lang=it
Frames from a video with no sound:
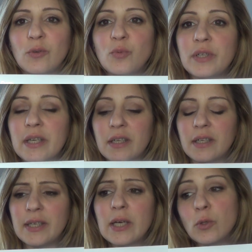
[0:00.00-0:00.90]
un
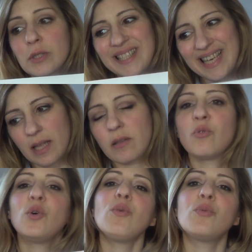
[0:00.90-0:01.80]

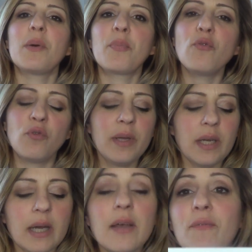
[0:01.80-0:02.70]
negozietto, una
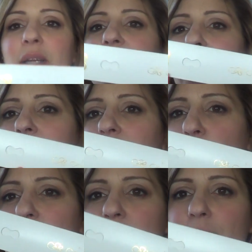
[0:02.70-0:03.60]
profumeria che vende anche
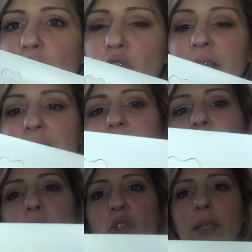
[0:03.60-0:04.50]
questi braccialetti, i
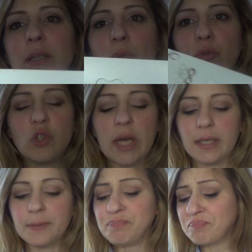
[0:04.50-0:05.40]
braccialetti cruciani,